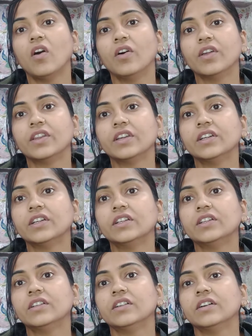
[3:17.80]
और
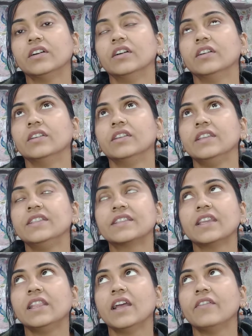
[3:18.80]

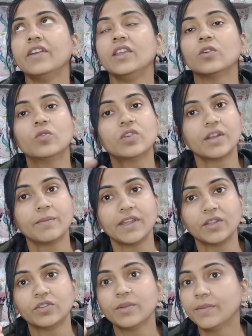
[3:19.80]
इसके अलावा एक और
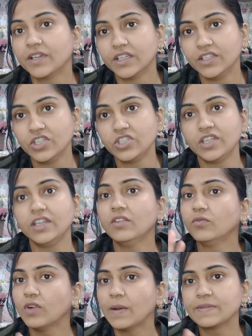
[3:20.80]
हमारी होती है बर्गंडी शेड
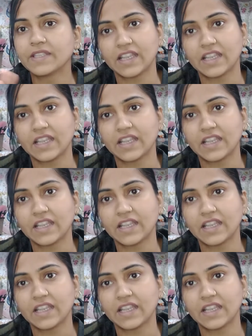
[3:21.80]
वो आप